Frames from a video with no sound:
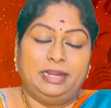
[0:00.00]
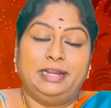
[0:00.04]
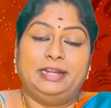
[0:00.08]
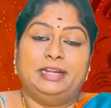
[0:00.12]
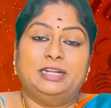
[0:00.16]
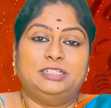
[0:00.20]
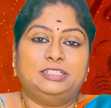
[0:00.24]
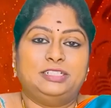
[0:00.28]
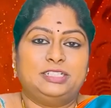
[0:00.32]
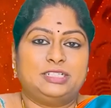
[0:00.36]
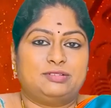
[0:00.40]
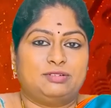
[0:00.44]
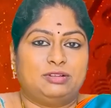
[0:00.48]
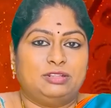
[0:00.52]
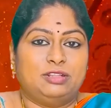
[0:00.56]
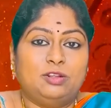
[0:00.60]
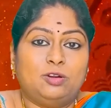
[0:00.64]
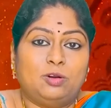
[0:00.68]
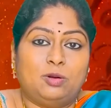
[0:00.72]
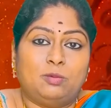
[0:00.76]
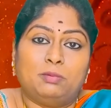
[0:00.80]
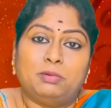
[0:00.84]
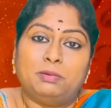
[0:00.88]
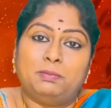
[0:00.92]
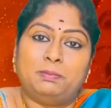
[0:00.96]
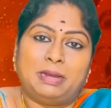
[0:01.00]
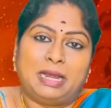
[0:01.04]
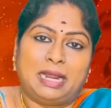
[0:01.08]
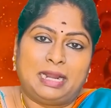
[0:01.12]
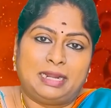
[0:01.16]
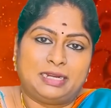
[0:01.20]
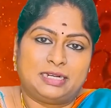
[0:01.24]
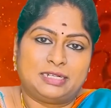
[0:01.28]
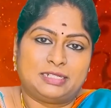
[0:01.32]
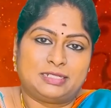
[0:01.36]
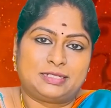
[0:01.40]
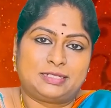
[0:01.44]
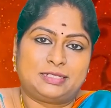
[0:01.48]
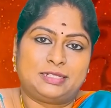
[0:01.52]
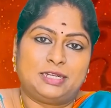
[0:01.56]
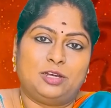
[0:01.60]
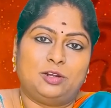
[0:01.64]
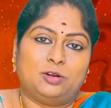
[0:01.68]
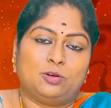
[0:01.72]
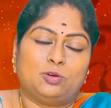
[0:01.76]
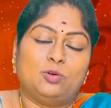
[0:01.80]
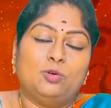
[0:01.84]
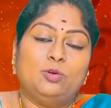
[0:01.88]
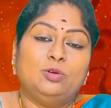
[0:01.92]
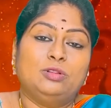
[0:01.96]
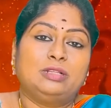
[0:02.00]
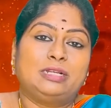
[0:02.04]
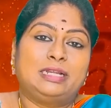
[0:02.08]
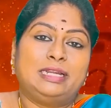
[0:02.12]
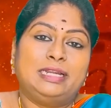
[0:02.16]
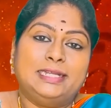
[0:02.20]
எனர்ஜிஸ் வந்து ரொம்ப பேலன்ஸ்டாக இருக்கும்